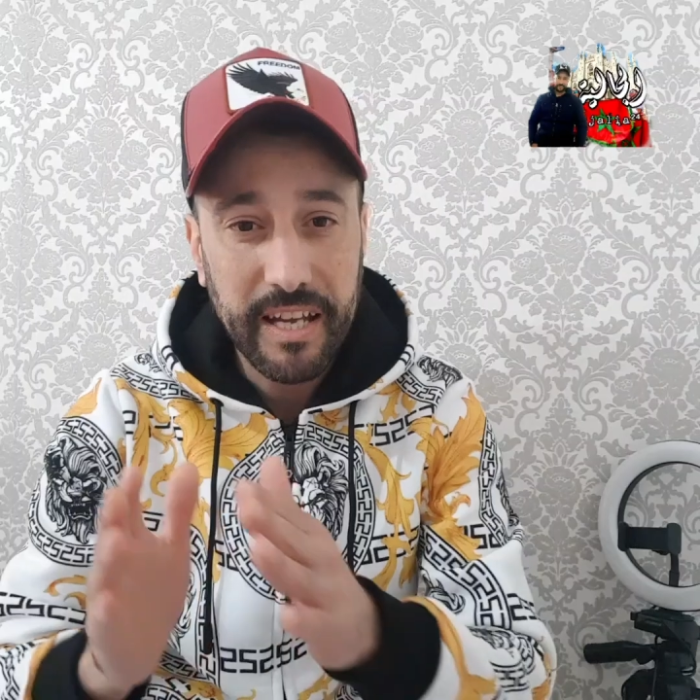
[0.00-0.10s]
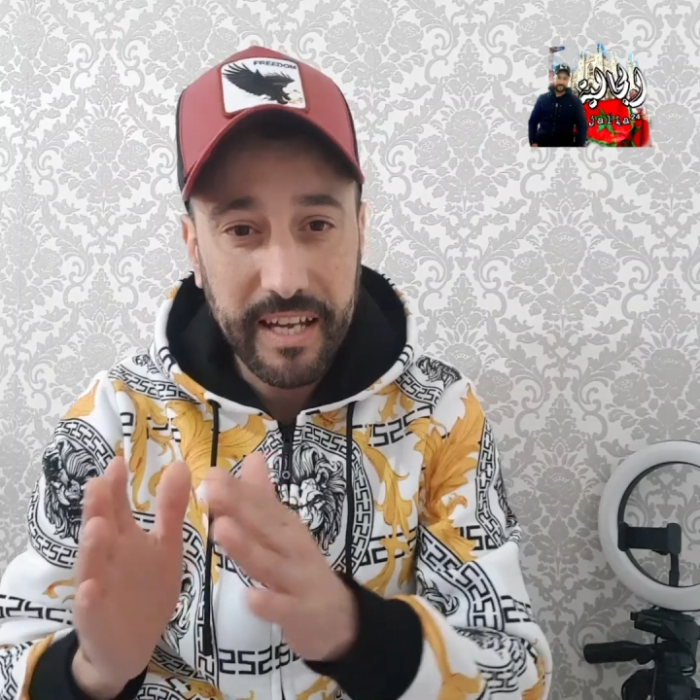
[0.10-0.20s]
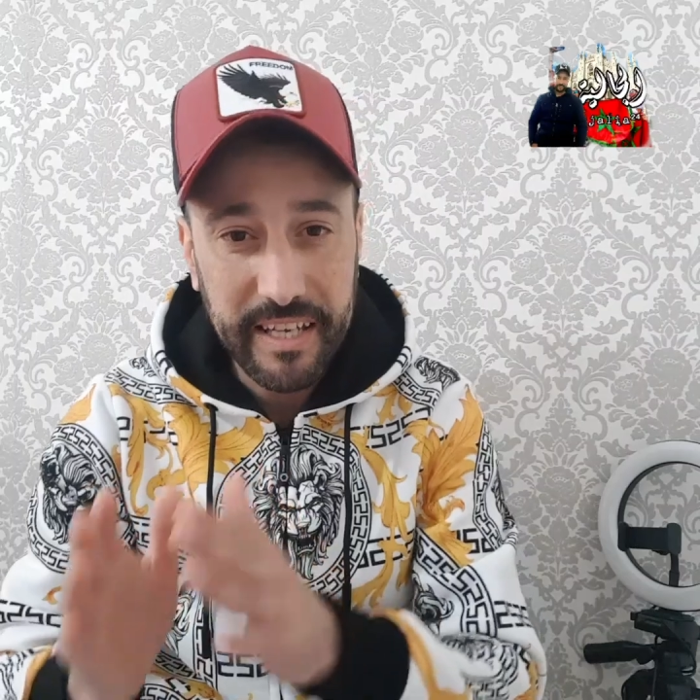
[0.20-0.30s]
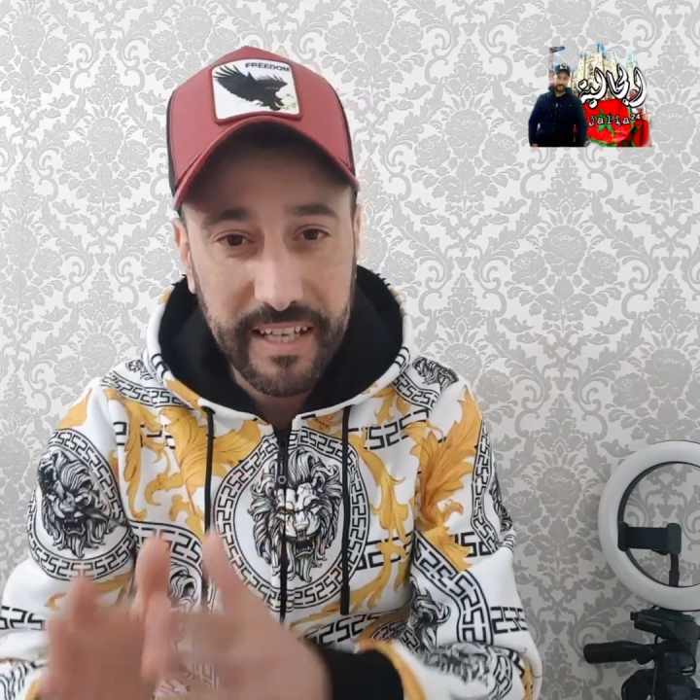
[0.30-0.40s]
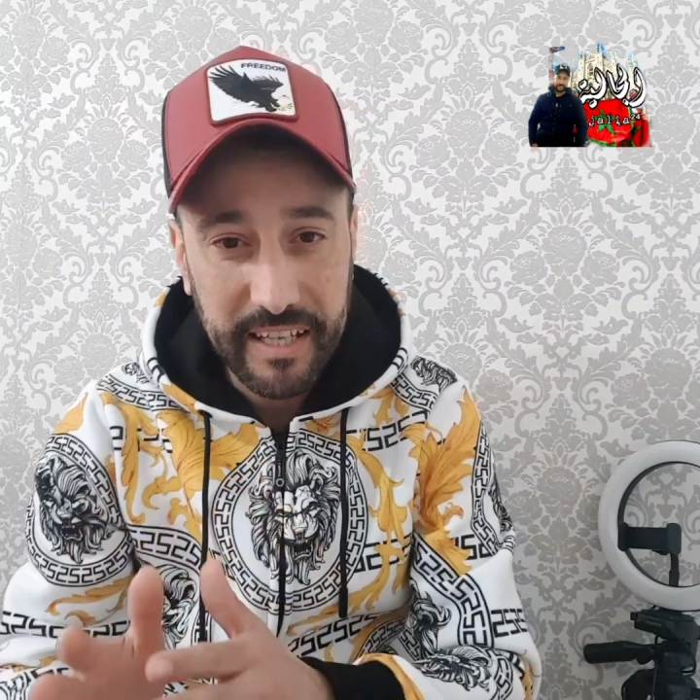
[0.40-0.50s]

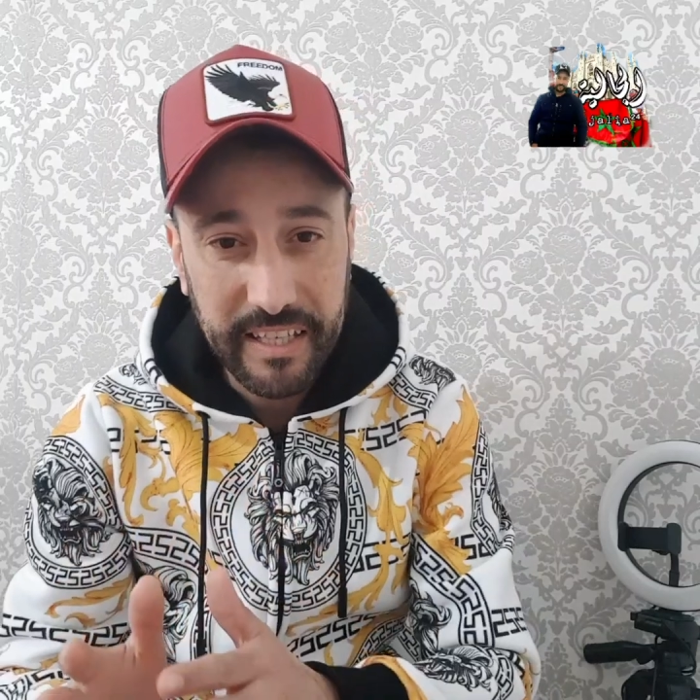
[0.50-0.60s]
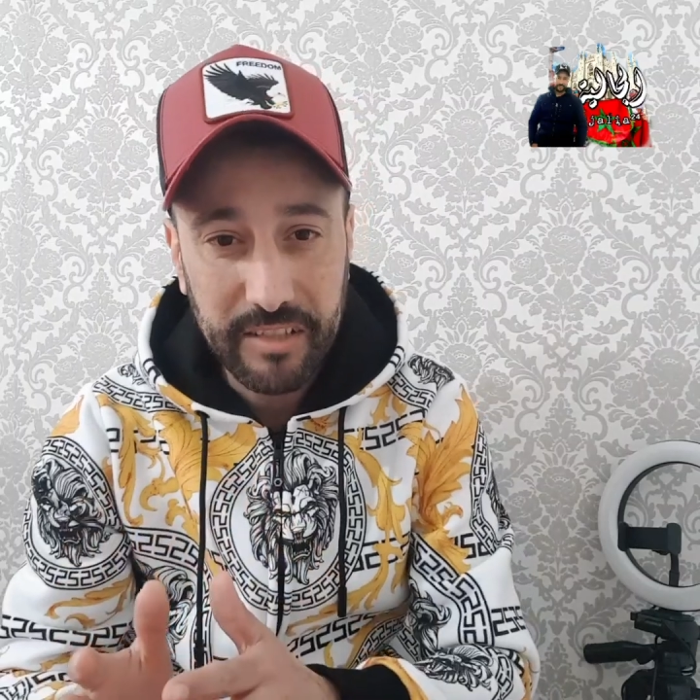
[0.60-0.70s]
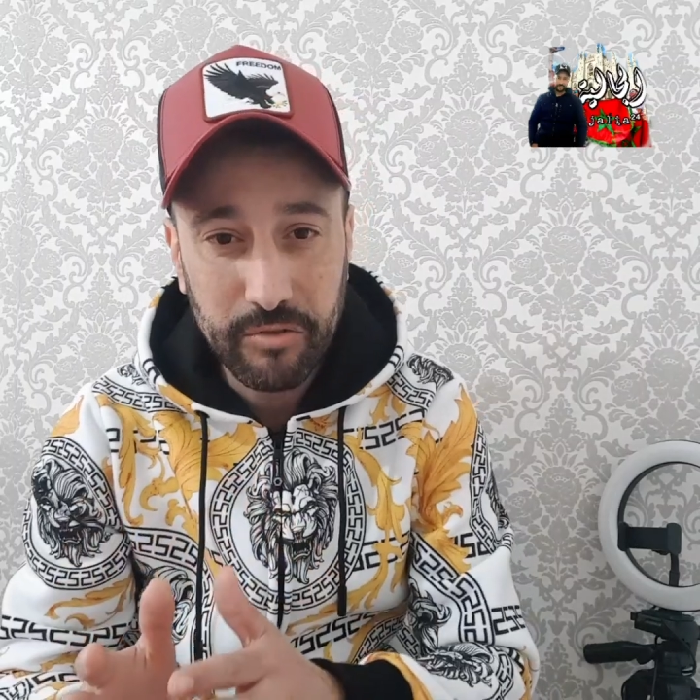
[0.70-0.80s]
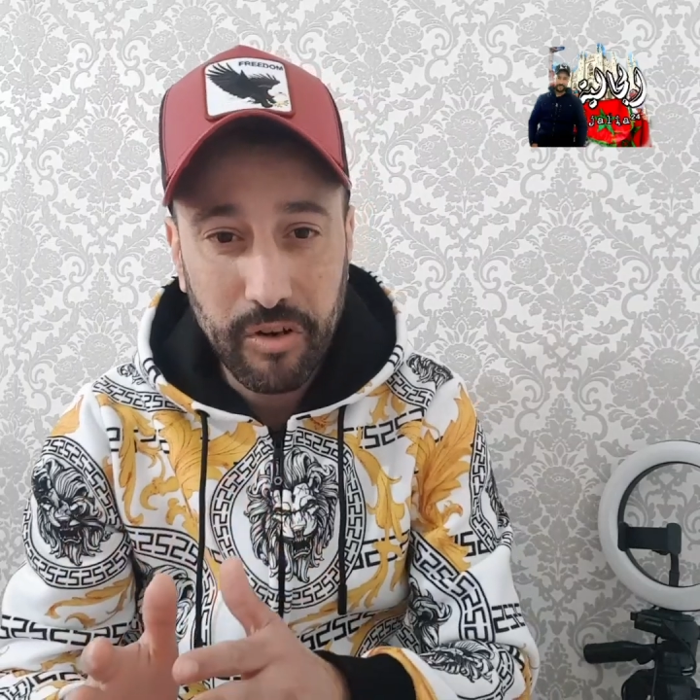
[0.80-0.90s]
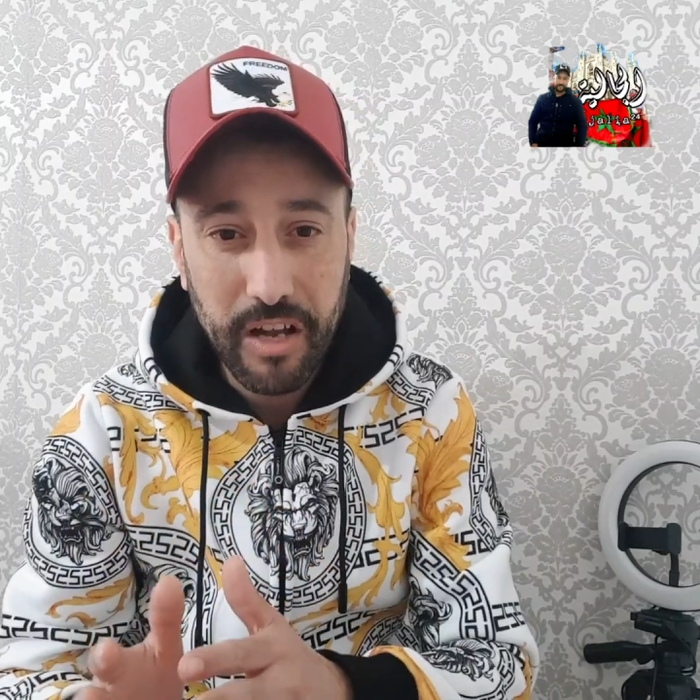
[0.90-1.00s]
قال لي
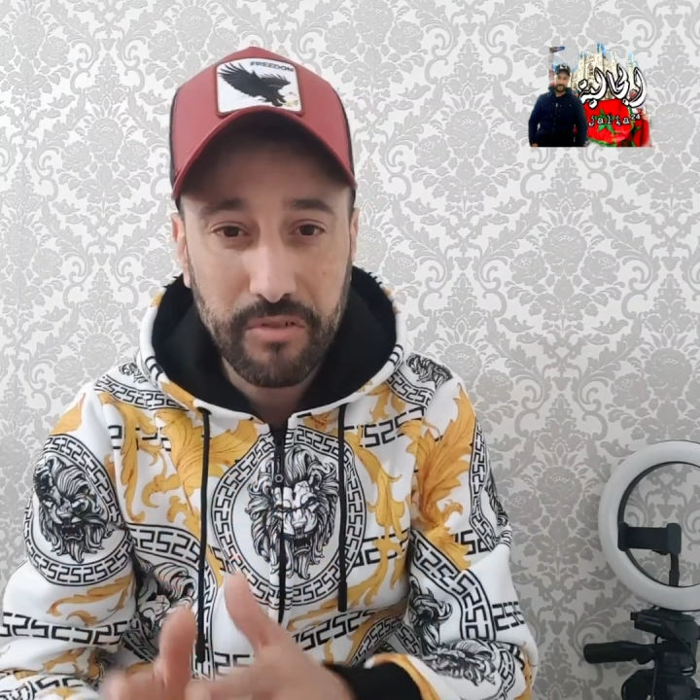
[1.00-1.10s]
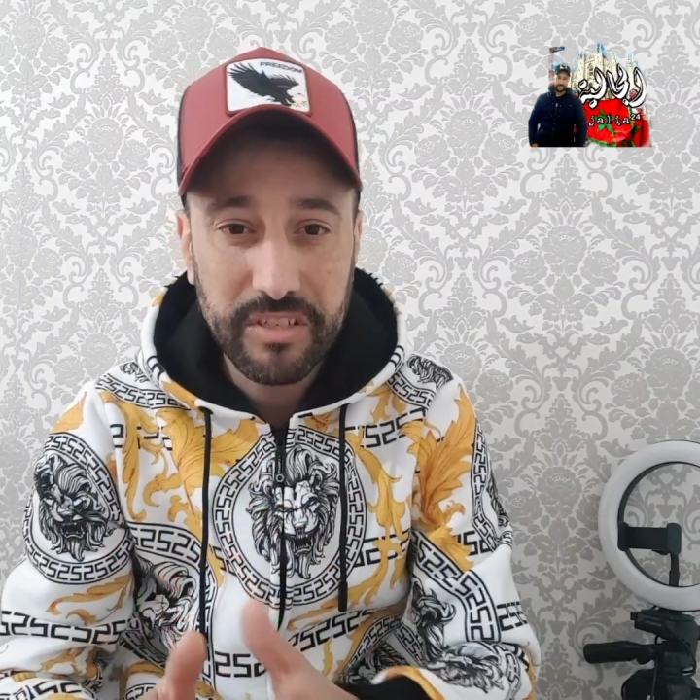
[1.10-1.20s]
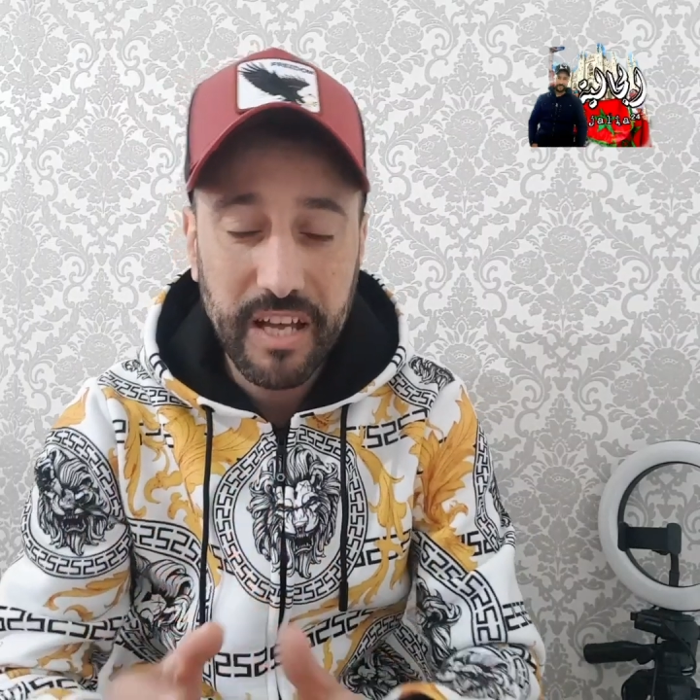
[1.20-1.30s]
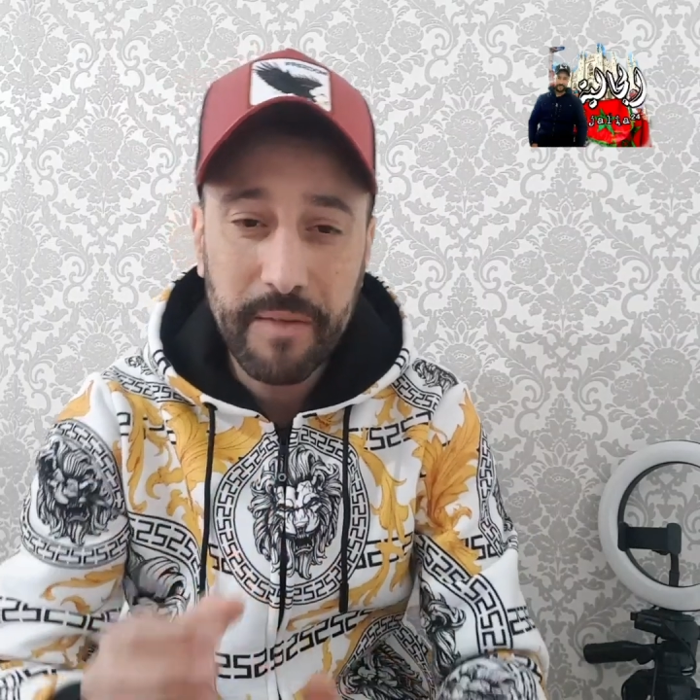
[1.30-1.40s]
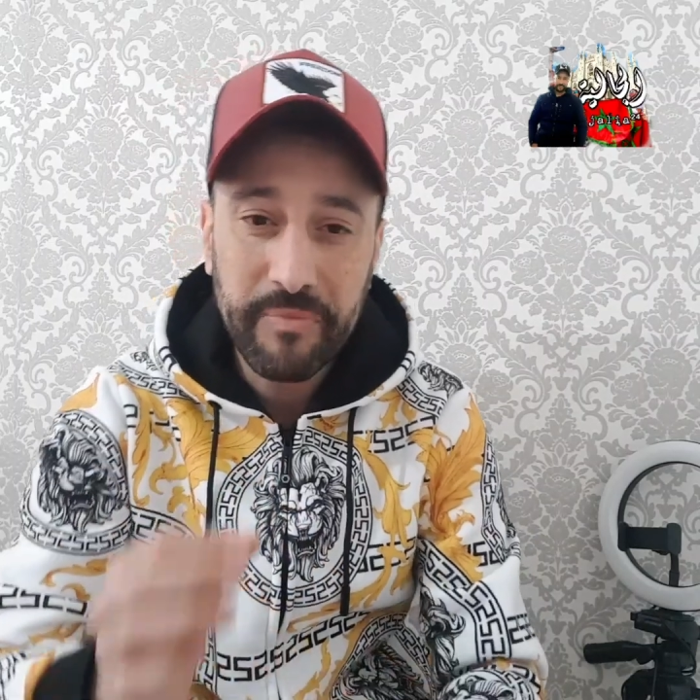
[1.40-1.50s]
خديت نولا
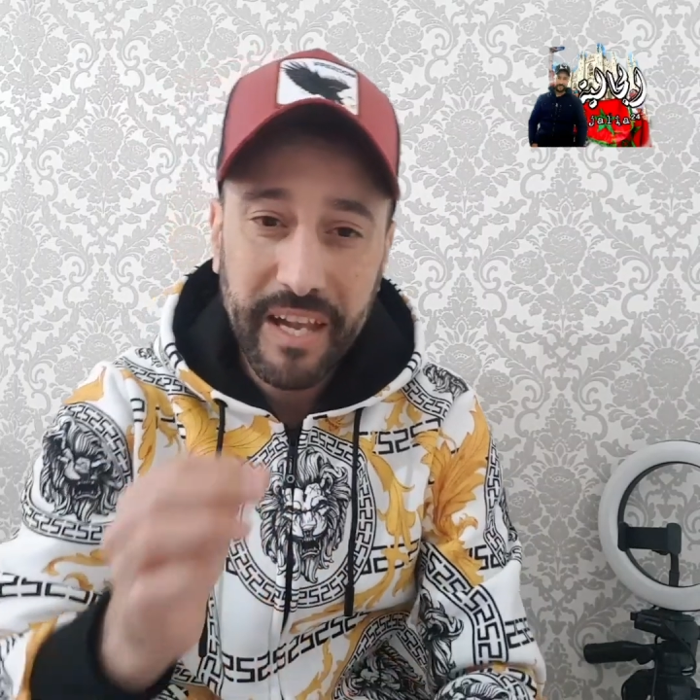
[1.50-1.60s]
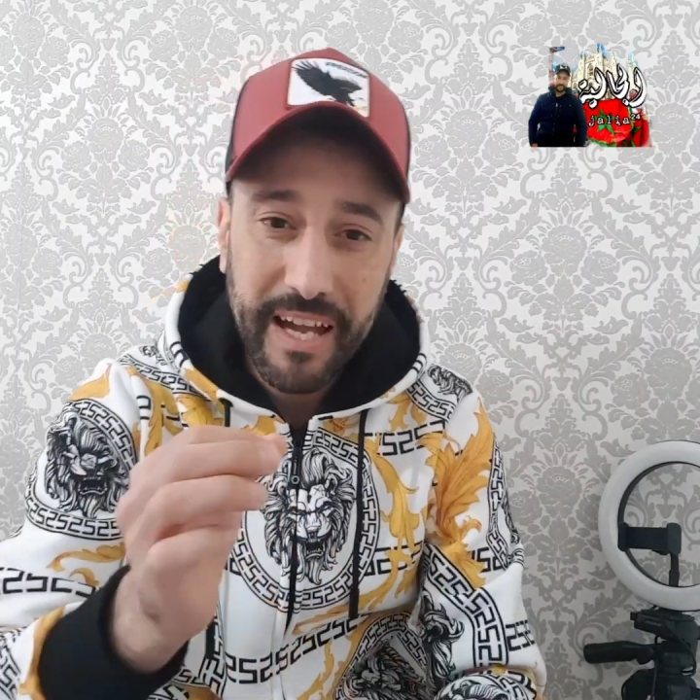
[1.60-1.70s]
وسطى